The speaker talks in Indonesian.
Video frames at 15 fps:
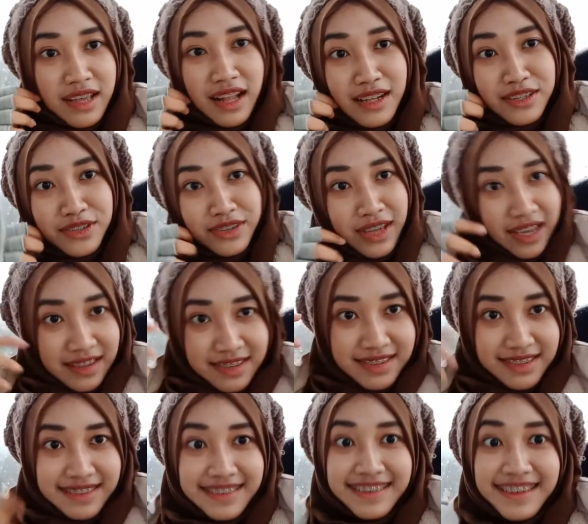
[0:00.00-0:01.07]
salju guys
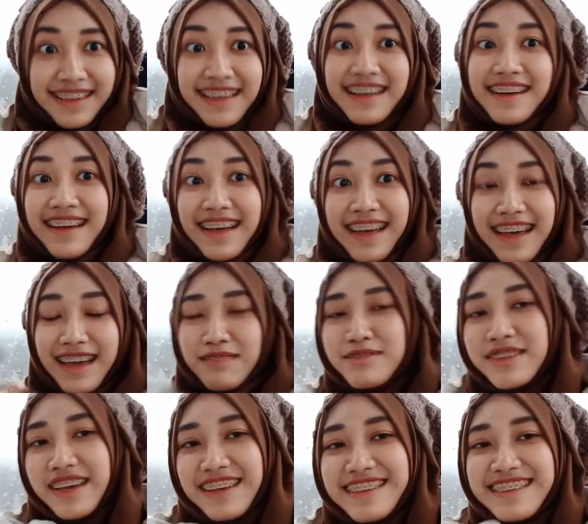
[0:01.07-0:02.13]
ah I'm
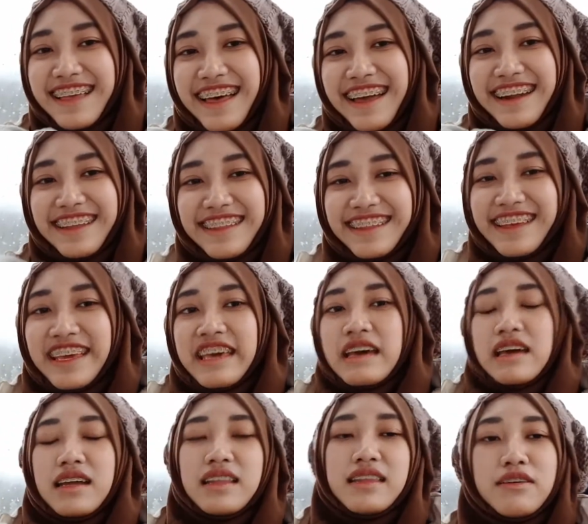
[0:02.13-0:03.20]
so excited
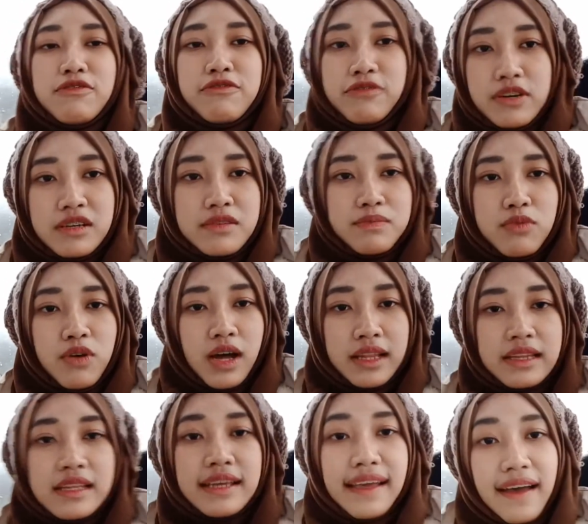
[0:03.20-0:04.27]
in the first
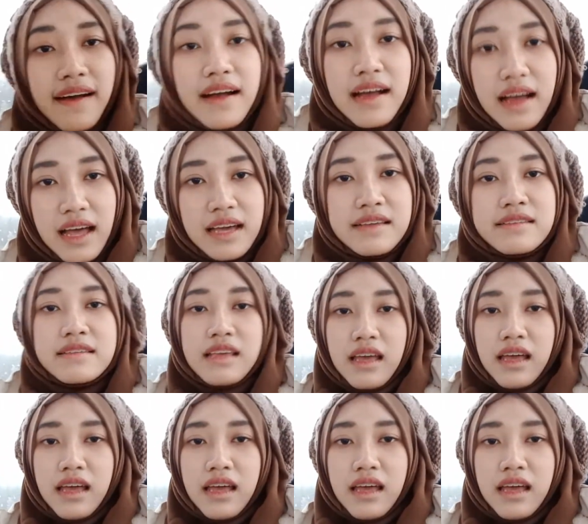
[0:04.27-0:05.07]
buat Nia guys